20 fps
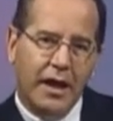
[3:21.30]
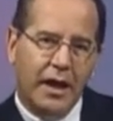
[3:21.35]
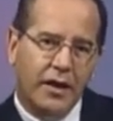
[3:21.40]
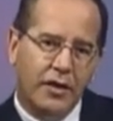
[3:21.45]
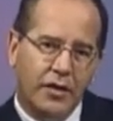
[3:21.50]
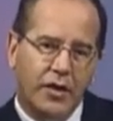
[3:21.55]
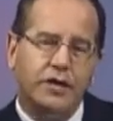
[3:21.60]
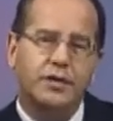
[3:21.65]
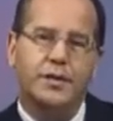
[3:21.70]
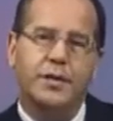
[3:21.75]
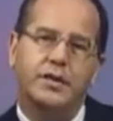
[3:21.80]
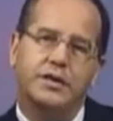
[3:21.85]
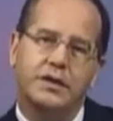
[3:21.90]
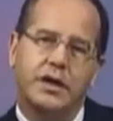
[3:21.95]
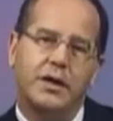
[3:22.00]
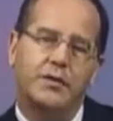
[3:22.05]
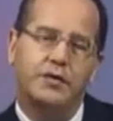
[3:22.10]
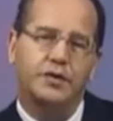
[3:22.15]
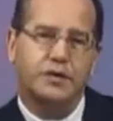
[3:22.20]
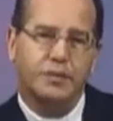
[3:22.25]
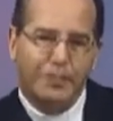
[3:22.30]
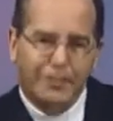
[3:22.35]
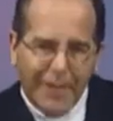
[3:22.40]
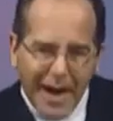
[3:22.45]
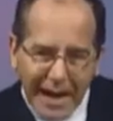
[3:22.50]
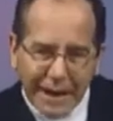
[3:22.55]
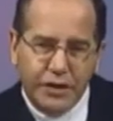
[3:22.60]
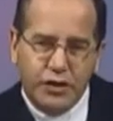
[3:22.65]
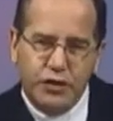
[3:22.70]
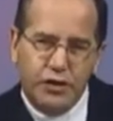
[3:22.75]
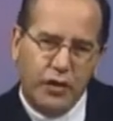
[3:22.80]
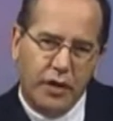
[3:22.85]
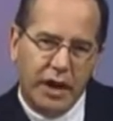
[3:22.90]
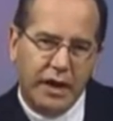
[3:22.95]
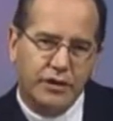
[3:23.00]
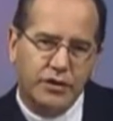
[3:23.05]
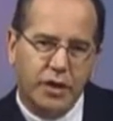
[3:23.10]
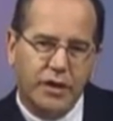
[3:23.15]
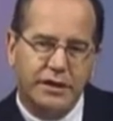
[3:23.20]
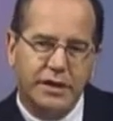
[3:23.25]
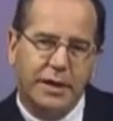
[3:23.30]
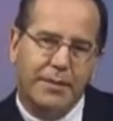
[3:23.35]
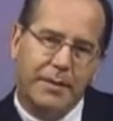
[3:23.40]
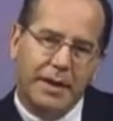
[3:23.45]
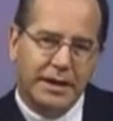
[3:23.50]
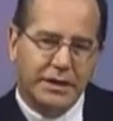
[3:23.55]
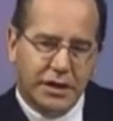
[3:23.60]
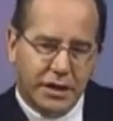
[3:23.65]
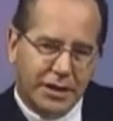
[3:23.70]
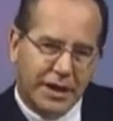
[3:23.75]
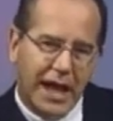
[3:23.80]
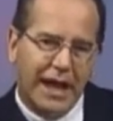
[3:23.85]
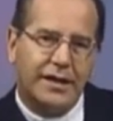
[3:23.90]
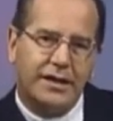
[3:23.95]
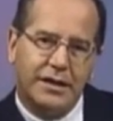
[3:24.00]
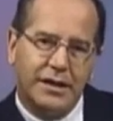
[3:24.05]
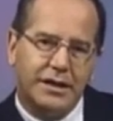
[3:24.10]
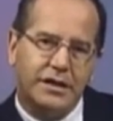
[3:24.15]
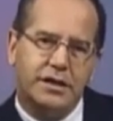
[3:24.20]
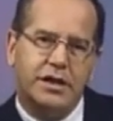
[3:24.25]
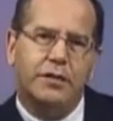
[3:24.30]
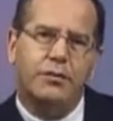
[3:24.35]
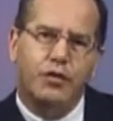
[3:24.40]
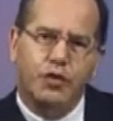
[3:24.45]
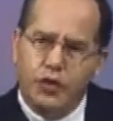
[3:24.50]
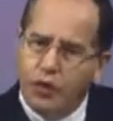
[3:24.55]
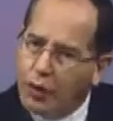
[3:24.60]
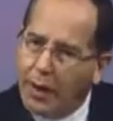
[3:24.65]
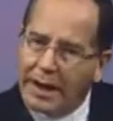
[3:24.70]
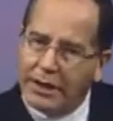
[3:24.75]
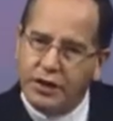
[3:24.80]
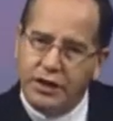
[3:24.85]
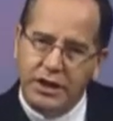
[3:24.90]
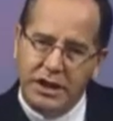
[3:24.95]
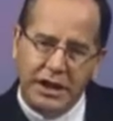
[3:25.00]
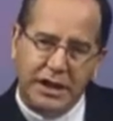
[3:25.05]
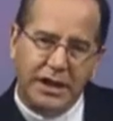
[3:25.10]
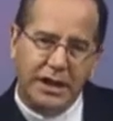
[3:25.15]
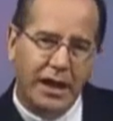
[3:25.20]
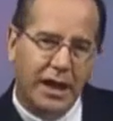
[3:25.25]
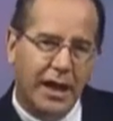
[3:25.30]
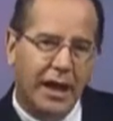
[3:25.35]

nós possamos mais corajosamente dar testemunho, agir